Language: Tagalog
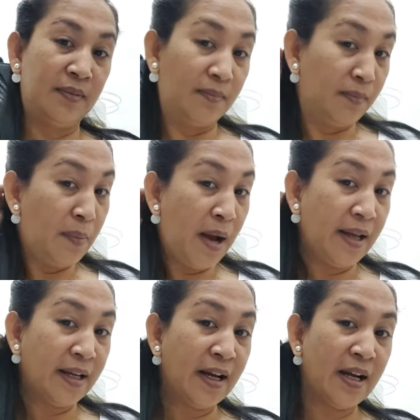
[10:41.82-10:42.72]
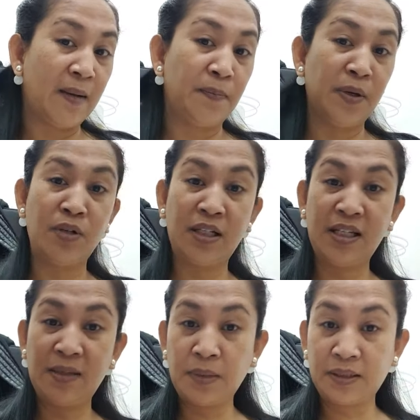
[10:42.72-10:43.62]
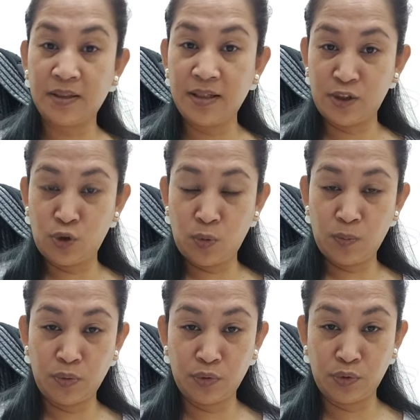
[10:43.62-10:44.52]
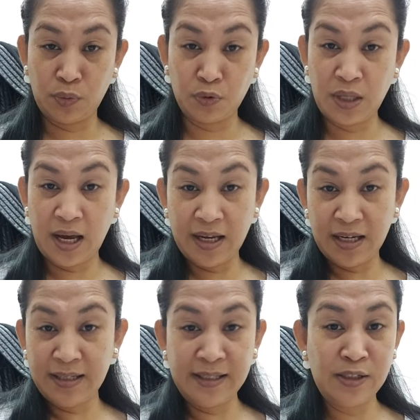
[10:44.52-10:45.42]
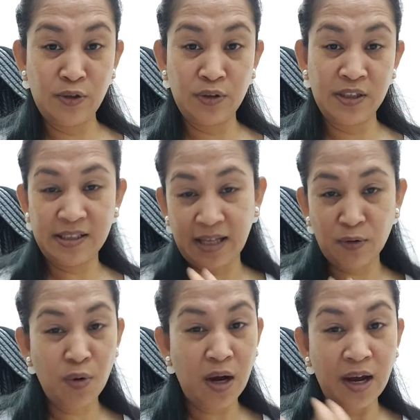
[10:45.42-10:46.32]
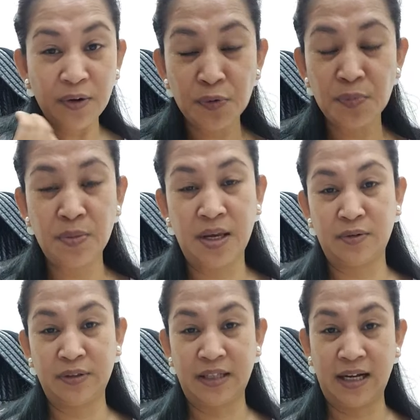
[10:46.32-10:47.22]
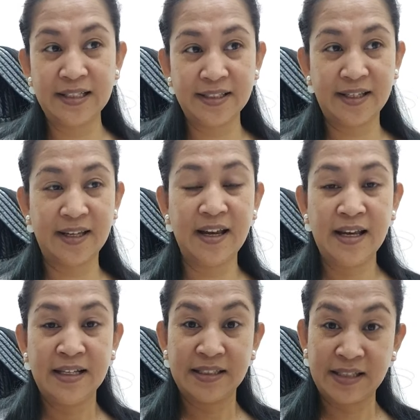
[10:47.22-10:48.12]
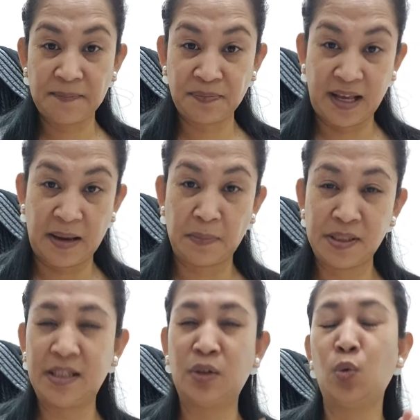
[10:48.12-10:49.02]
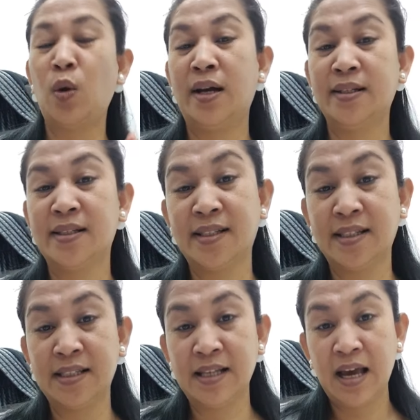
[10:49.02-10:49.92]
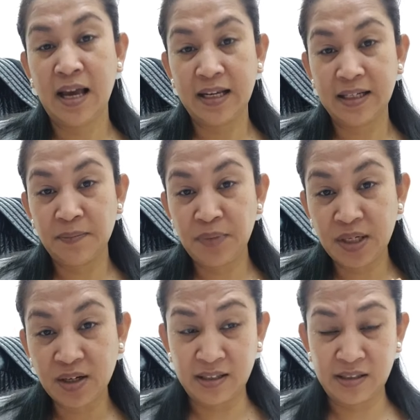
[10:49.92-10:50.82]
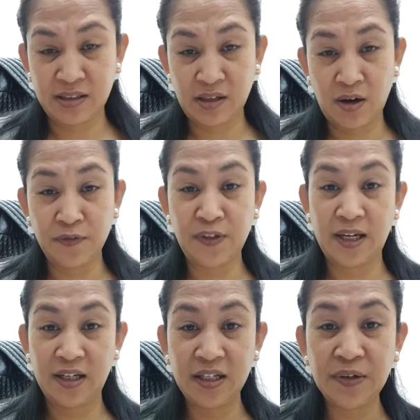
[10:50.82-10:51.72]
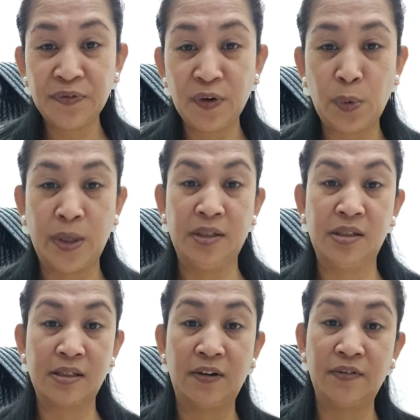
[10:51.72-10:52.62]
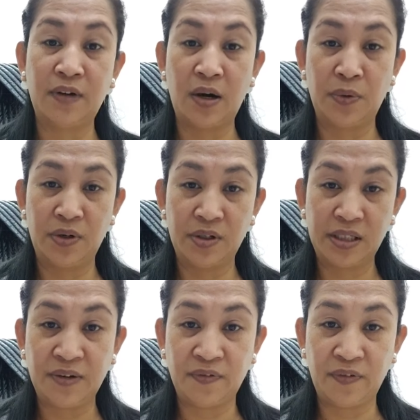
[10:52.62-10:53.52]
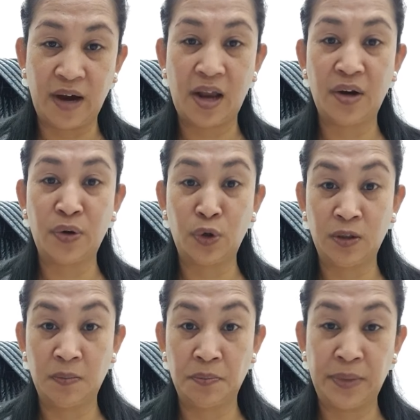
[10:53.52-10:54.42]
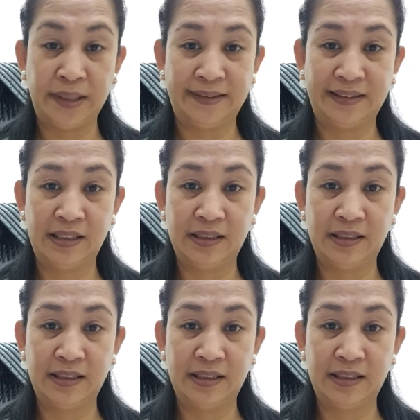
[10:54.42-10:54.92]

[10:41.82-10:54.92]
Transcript: babae ka nga pero naging matigas yung puso mo dahil din yon sa kung anong meron ka kasi sometimes it was because of the influence of our environment